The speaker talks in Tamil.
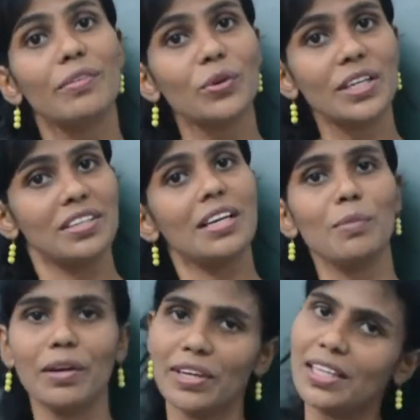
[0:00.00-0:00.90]
அவரோட
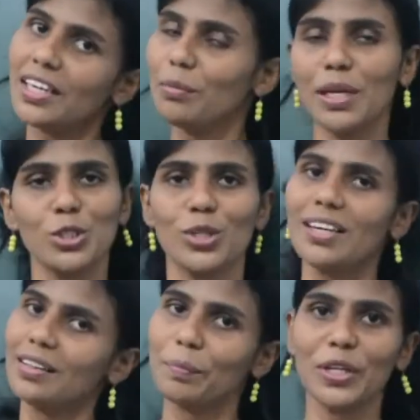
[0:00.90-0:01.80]
ட்ரீமில் வந்த இமேஜ்
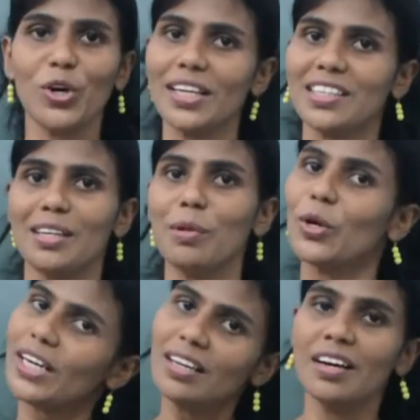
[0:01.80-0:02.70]
தான் இந்த பீரியாடிக்
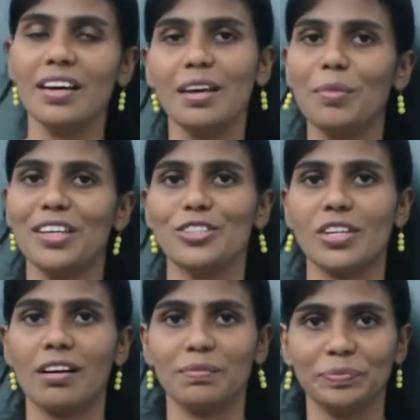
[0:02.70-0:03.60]
டேபிளோட
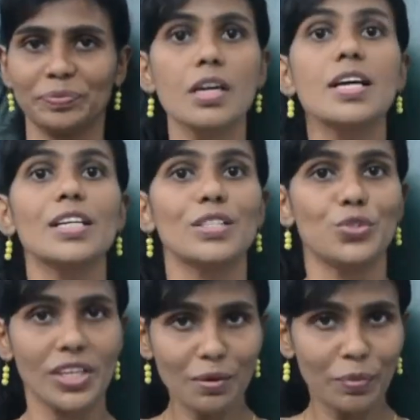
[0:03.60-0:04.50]
இமேஜாக
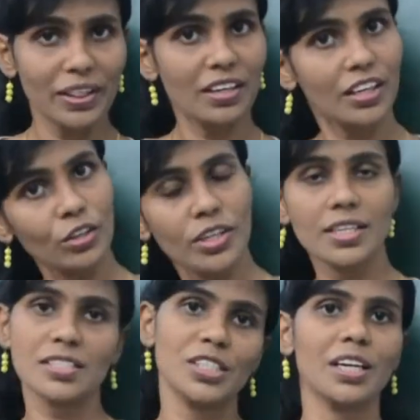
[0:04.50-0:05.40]
ட்ரீம் பற்றி இன்னொரு
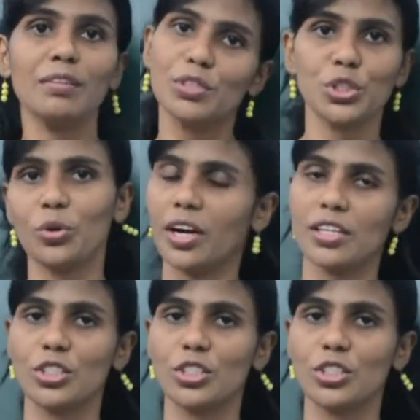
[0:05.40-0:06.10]
இன்ட்ரெஸ்டிங்கான விஷயம் உங்களுக்கு